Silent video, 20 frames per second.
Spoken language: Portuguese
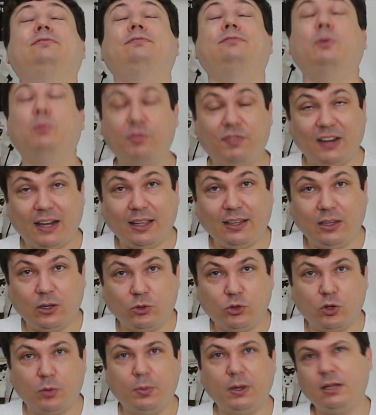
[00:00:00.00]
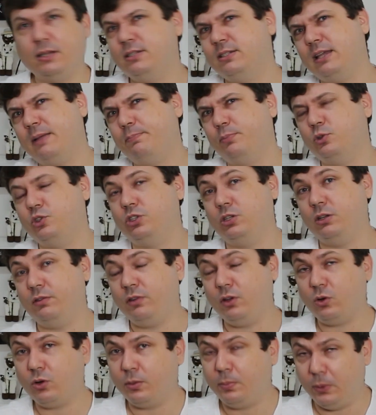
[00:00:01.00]
Vamos falar então sobre se é
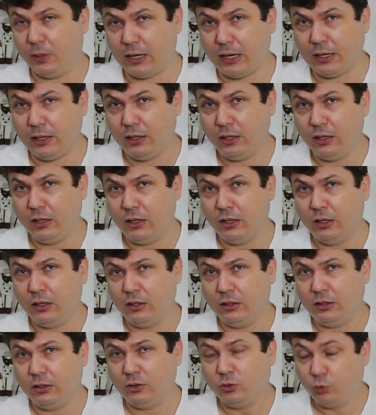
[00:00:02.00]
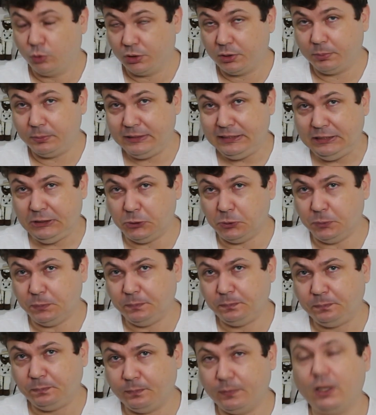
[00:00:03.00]
possível incorporar dormindo.
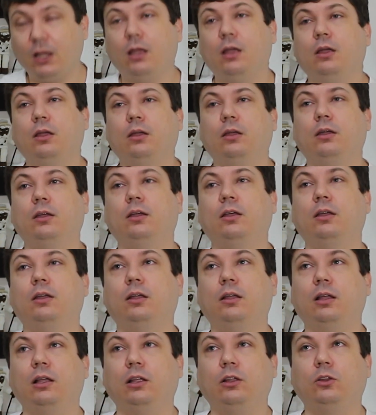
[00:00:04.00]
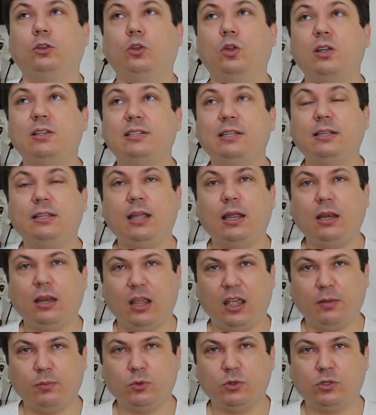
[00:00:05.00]
Nós
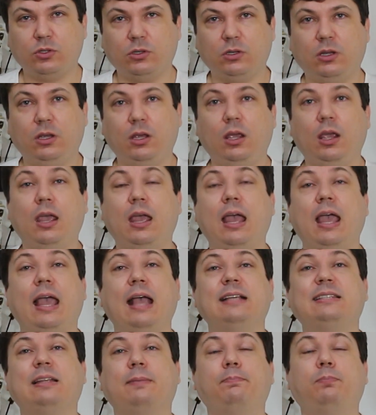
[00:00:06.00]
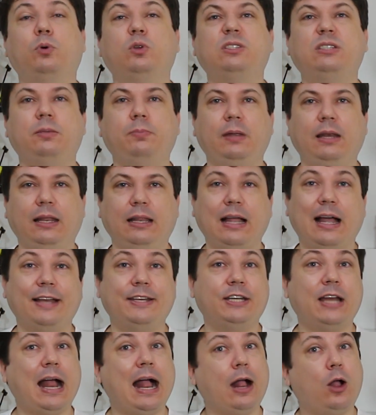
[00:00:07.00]
entendemos que esta
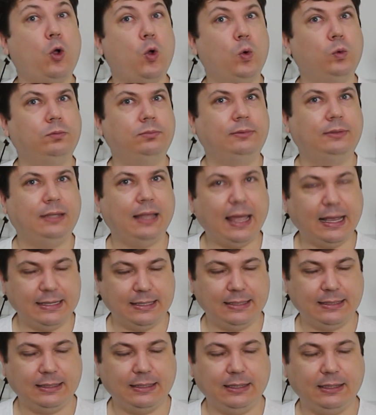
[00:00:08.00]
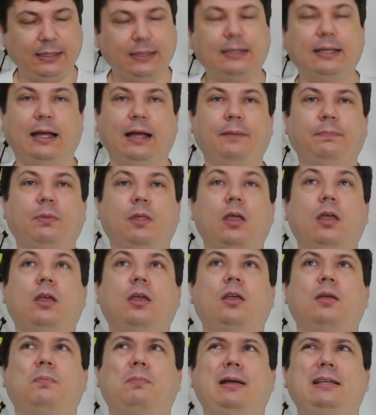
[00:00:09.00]
possibilidade acontece, tá?
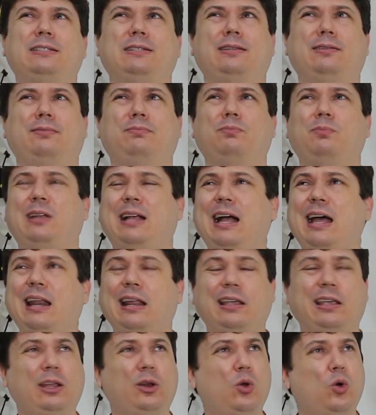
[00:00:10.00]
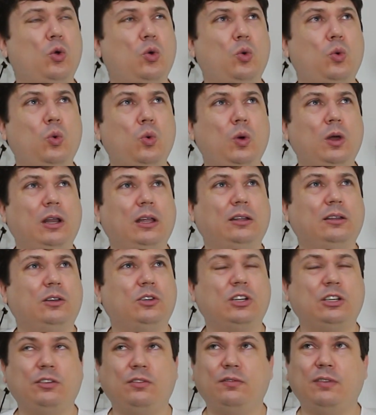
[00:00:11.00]
Mas, cara, que loucura!
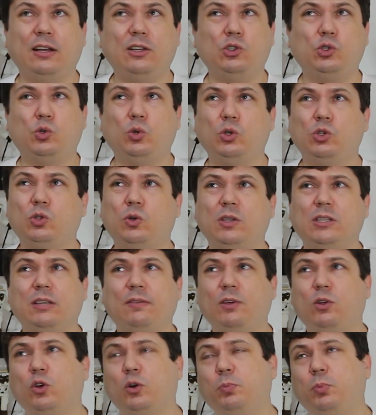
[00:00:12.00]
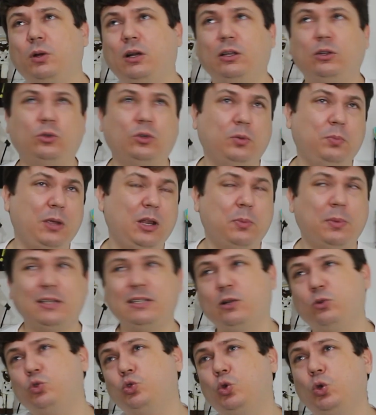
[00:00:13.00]
Eu já tive vários sonhos que eu estava incorporando dormindo,
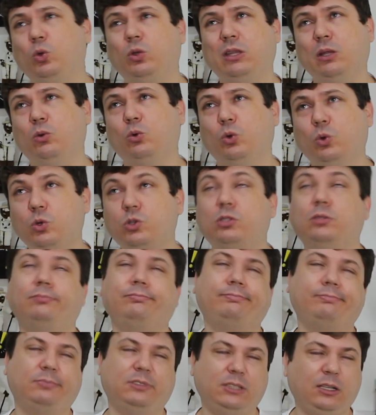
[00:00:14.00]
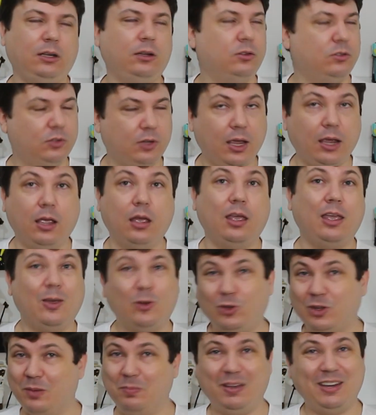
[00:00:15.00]
mas era um sonho tão lustro. Sim, eu sei,
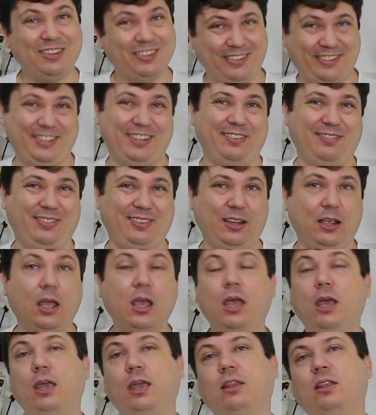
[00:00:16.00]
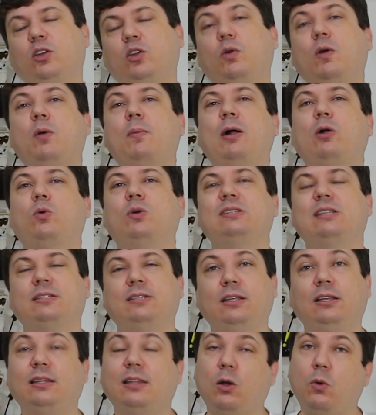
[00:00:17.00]
eu também já tive. Então não é uma coisa
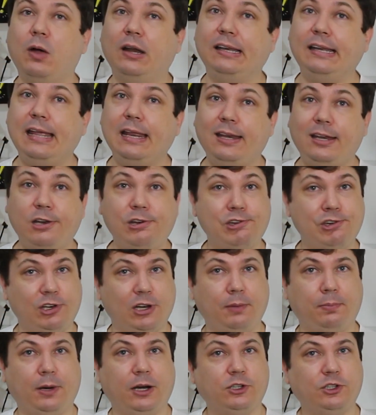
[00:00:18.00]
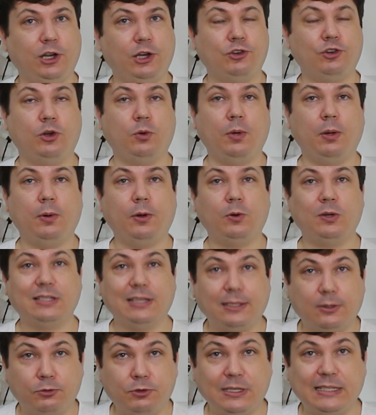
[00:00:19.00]
assim tão alienígena pra gente, não é uma
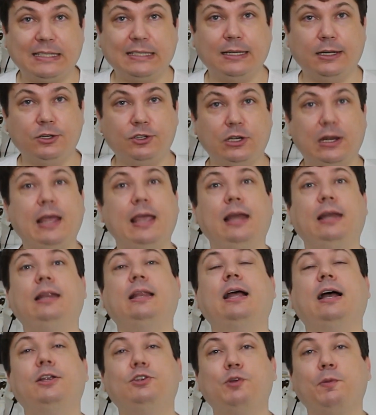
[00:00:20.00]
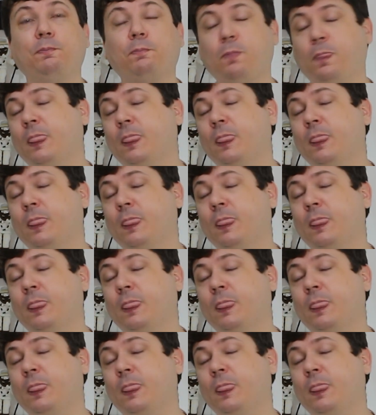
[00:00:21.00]
coisa tão distante da realidade.